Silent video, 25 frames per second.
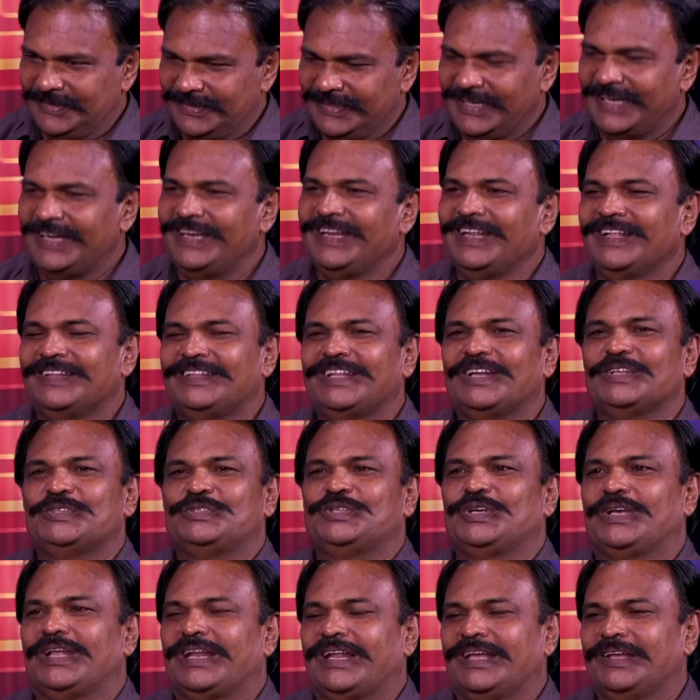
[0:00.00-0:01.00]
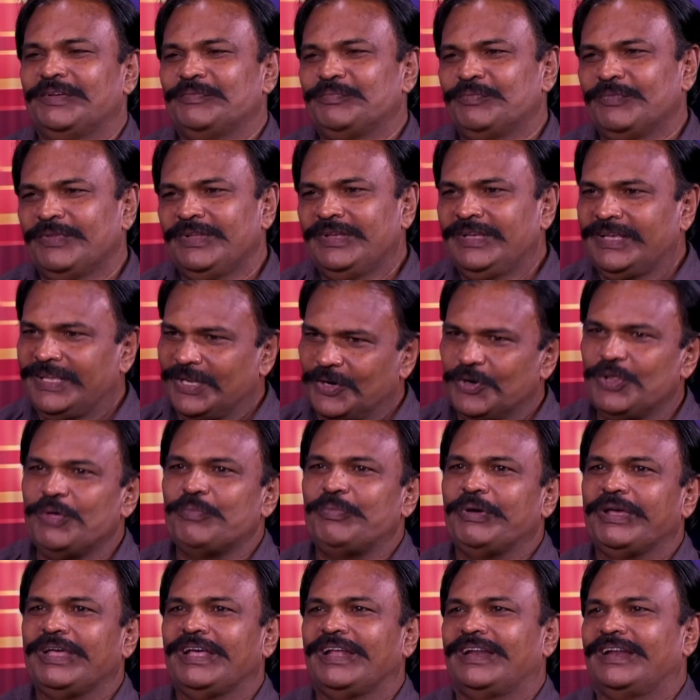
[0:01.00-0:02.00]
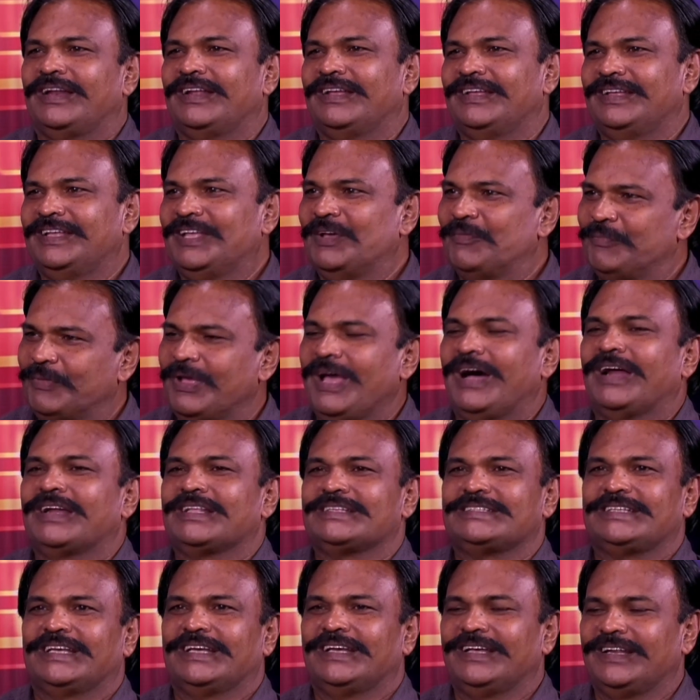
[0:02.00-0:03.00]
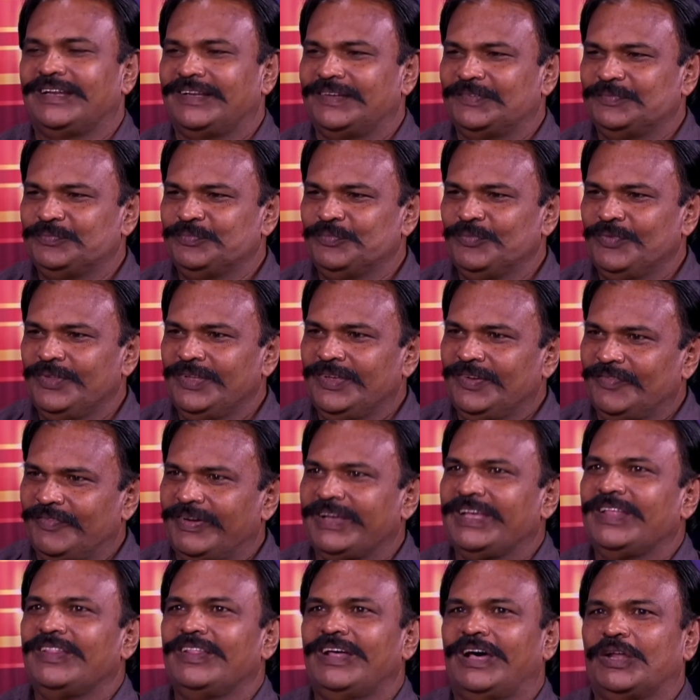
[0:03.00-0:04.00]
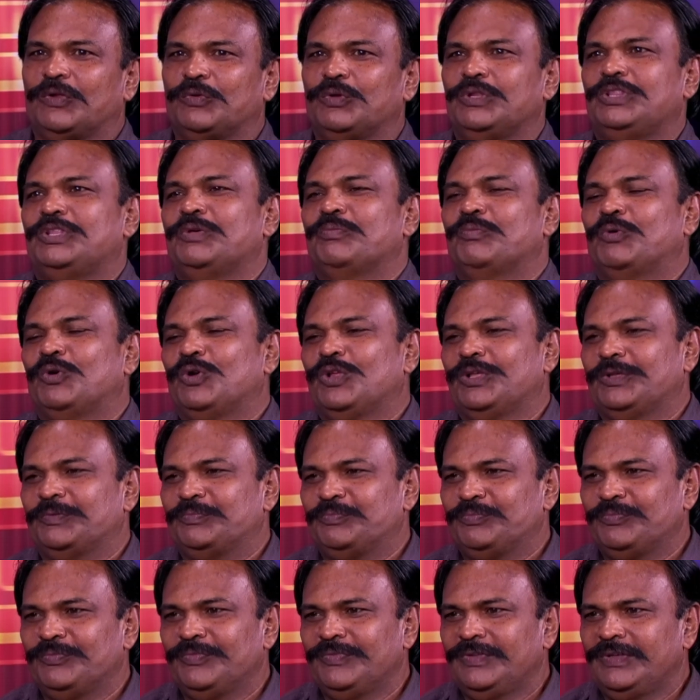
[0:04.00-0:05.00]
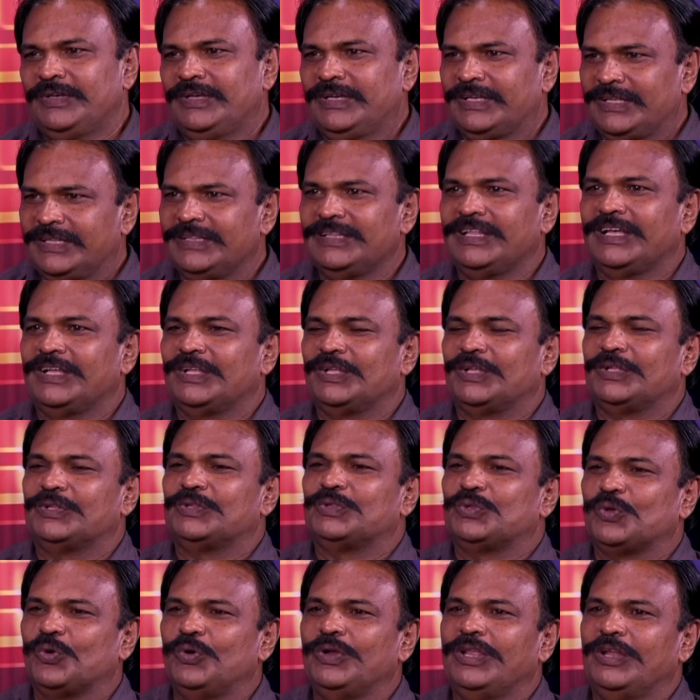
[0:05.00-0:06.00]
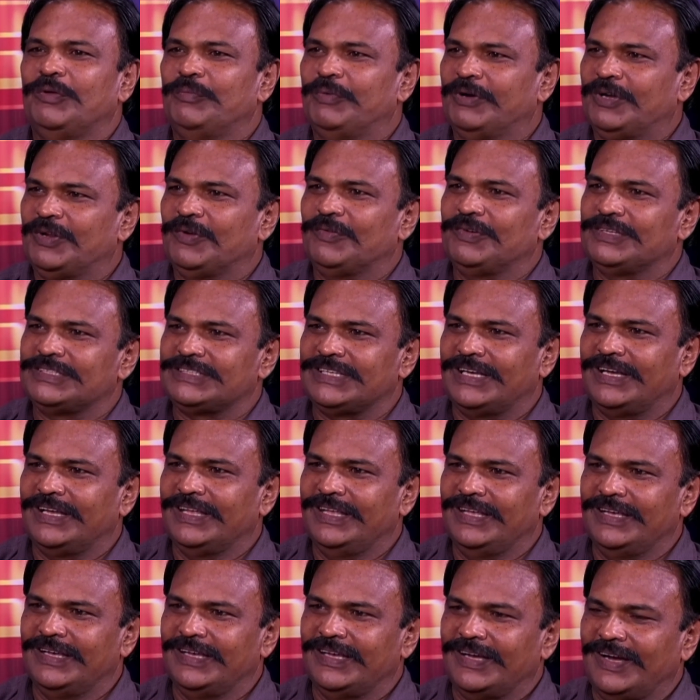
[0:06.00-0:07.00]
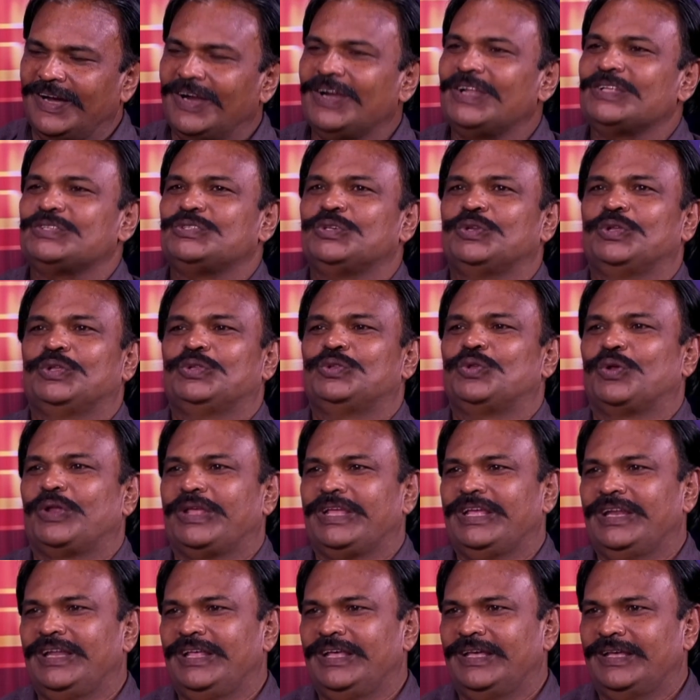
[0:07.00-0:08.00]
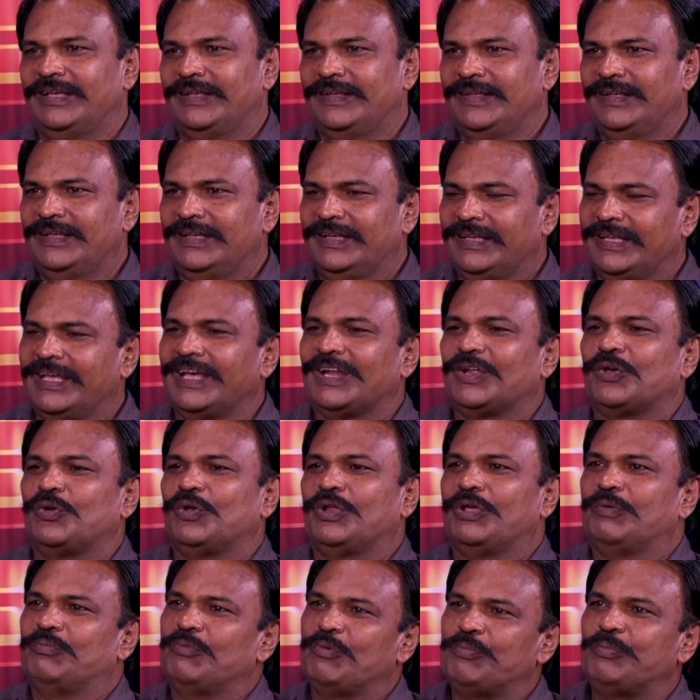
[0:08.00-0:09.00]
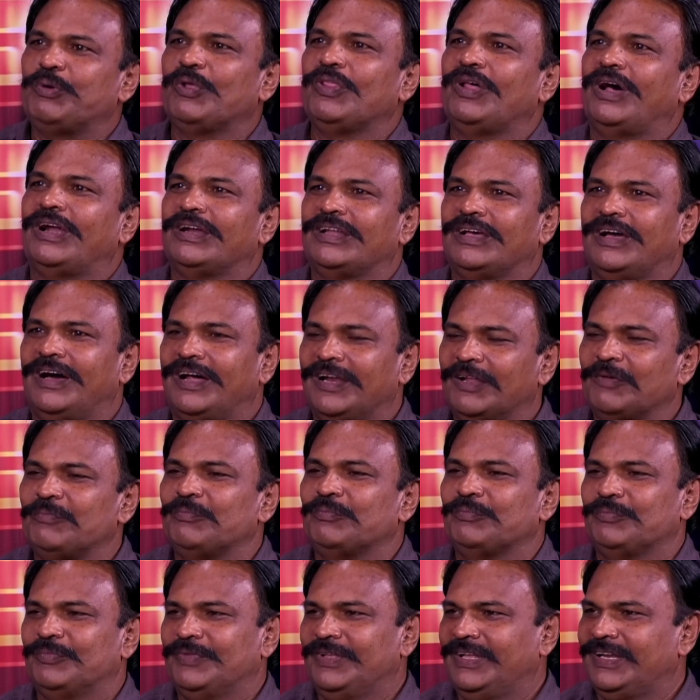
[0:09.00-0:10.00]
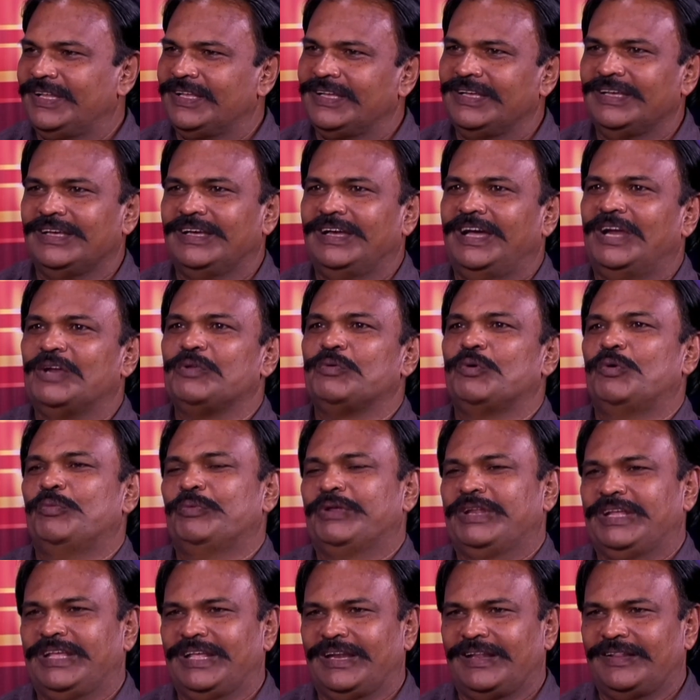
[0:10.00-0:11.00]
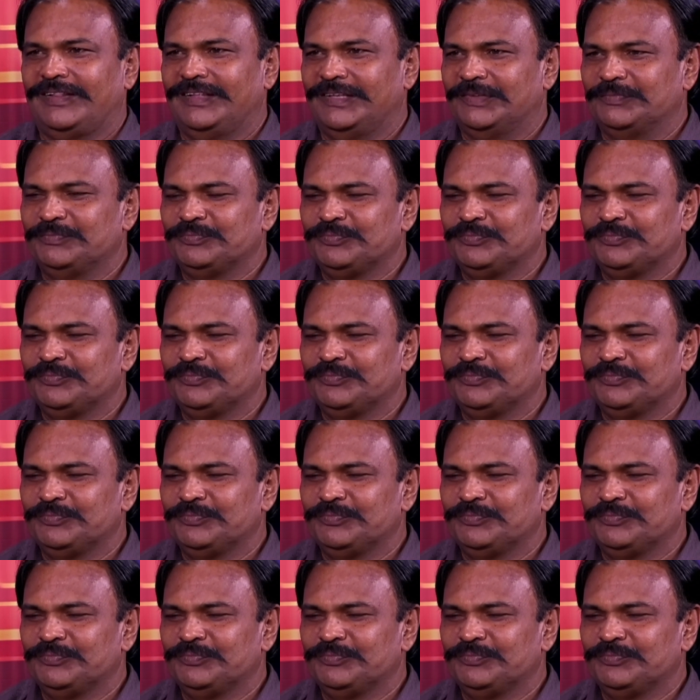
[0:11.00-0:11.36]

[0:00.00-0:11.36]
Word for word: நன்றியை தெரிவிச்சுக்கிறேன் என்னுடைய பெயர் எம் ஞானசேகர் வயது அறுபத்தி மூணு இந்த தொழில் மற்றும் விவசாய ஆலோசனை துறையிலே ஏறக்குறைய முப்பது ஆண்டு காலம் எனக்கு அனுபவம் இருக்கிறது